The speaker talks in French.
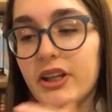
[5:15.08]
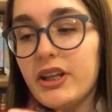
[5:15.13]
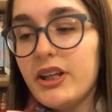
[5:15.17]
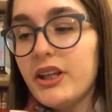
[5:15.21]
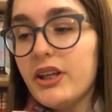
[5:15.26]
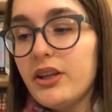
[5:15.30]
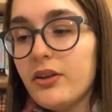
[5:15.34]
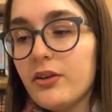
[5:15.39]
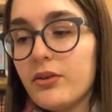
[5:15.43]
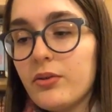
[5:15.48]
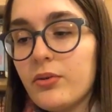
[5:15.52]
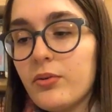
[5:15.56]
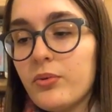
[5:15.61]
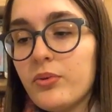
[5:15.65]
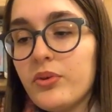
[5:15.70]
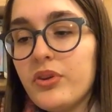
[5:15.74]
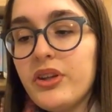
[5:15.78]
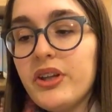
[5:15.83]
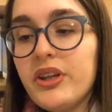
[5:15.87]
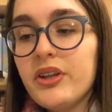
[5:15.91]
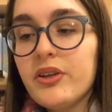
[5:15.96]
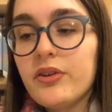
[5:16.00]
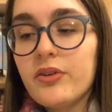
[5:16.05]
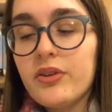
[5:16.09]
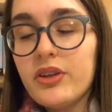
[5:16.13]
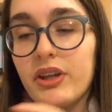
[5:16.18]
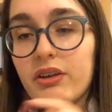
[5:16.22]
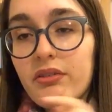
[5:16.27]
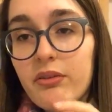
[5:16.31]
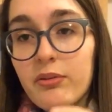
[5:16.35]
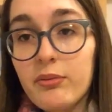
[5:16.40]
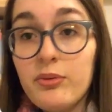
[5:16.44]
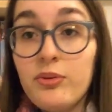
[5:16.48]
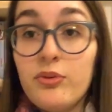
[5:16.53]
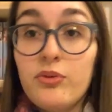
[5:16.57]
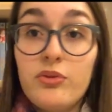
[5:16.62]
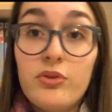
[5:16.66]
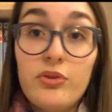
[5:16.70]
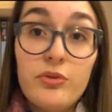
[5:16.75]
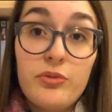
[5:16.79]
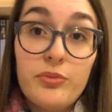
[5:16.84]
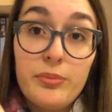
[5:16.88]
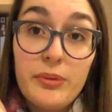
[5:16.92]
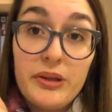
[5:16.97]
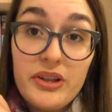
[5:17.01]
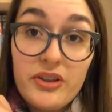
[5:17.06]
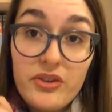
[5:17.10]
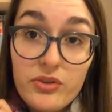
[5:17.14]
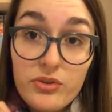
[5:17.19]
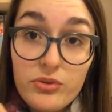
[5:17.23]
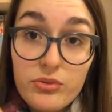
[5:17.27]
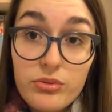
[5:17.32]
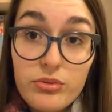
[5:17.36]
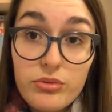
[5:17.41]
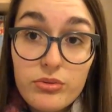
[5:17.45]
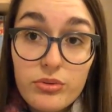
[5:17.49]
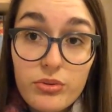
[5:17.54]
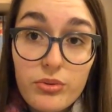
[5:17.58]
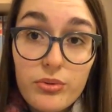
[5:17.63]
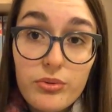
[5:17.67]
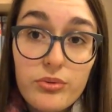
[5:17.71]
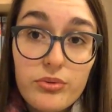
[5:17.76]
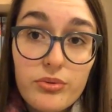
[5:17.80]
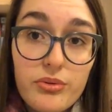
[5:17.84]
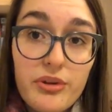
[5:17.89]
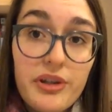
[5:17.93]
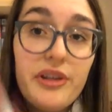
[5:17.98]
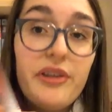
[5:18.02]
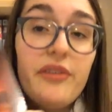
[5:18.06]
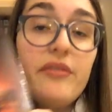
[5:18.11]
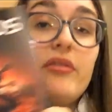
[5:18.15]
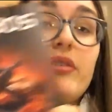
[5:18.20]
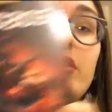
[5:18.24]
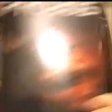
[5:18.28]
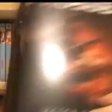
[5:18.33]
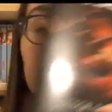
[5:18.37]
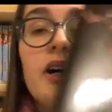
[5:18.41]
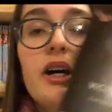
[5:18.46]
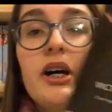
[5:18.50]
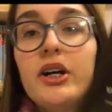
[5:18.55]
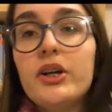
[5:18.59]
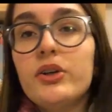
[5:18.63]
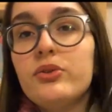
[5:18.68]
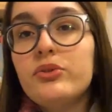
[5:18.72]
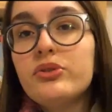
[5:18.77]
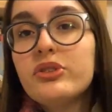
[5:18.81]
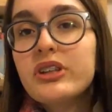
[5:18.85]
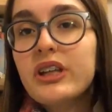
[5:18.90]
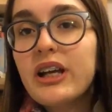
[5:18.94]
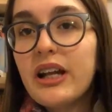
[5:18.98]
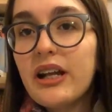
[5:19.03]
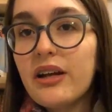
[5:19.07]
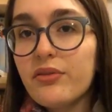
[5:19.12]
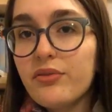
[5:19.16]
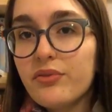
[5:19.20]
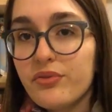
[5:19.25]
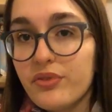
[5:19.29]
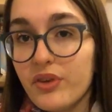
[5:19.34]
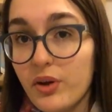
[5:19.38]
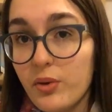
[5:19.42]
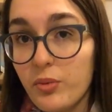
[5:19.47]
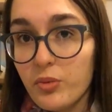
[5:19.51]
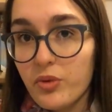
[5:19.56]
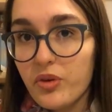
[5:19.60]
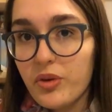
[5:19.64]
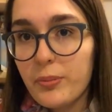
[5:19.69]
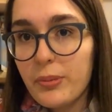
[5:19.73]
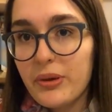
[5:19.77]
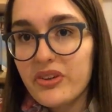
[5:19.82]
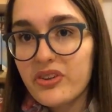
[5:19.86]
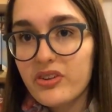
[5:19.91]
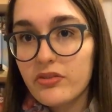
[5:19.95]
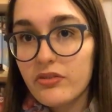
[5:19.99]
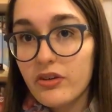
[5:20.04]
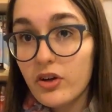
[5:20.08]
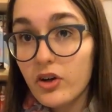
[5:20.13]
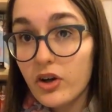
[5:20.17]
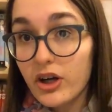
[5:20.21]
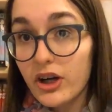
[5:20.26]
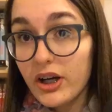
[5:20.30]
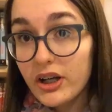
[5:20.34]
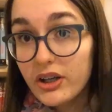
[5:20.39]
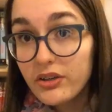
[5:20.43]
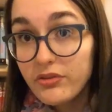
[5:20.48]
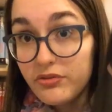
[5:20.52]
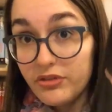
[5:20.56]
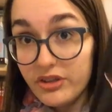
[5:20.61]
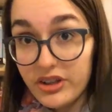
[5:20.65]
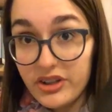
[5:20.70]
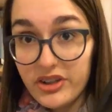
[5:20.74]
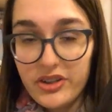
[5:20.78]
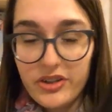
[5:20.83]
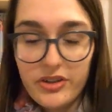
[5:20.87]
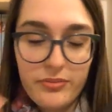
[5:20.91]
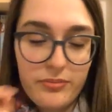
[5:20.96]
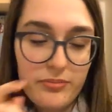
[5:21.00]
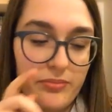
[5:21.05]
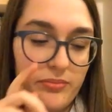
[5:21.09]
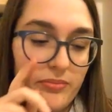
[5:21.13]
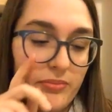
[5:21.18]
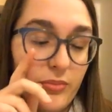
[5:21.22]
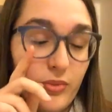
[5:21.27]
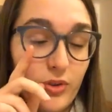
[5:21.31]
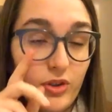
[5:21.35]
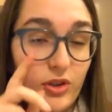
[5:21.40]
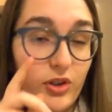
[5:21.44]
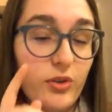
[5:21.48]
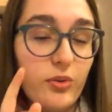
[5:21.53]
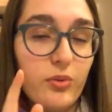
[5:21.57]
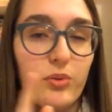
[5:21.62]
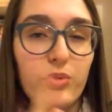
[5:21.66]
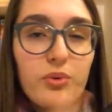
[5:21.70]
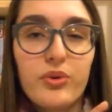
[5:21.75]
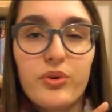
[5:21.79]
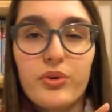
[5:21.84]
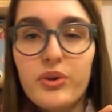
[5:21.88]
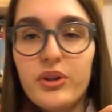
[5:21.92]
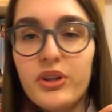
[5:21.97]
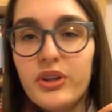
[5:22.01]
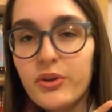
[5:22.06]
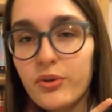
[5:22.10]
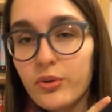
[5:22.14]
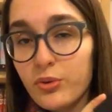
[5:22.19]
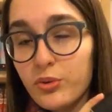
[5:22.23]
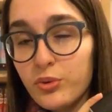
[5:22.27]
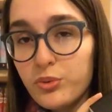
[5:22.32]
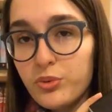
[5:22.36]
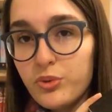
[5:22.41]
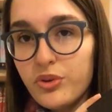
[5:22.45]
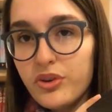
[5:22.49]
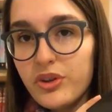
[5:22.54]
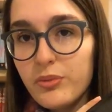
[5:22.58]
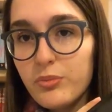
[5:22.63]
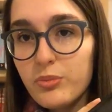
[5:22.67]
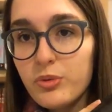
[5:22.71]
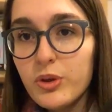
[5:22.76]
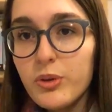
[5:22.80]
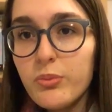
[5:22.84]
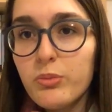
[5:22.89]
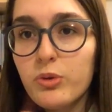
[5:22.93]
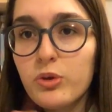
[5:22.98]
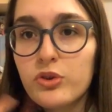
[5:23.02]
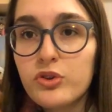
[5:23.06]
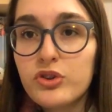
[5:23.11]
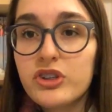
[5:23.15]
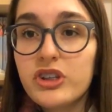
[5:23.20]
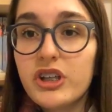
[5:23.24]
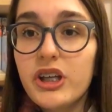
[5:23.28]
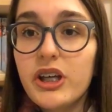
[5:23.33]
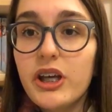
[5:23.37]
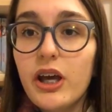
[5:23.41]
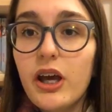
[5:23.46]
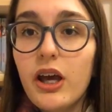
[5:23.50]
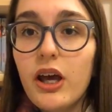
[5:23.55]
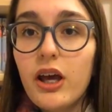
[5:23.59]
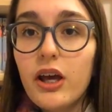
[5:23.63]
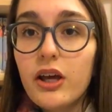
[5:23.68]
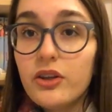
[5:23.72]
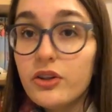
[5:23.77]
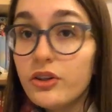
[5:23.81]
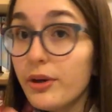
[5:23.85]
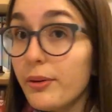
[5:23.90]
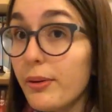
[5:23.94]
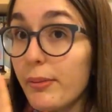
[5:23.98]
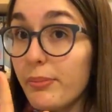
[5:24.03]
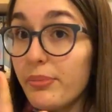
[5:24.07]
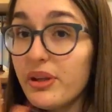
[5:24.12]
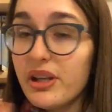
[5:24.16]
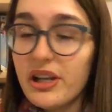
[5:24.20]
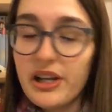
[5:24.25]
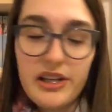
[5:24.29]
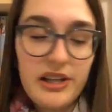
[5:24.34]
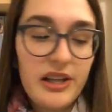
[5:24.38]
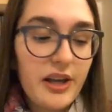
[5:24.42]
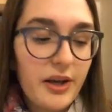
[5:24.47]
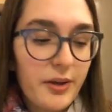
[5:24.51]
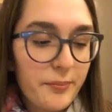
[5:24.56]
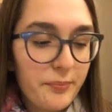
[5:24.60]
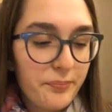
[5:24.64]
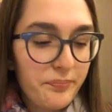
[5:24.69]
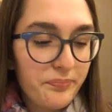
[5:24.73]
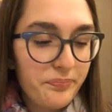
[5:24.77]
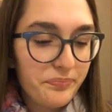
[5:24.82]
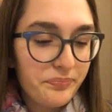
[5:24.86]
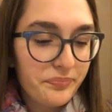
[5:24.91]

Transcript: et euh, on est, euh, il y a vraiment du suspense tout au long du livre jusqu'à la fin. On ne sait pas ce qui va leur arriver. Et on le sait dans le deuxième tome que j'ai dans ma pile à lire.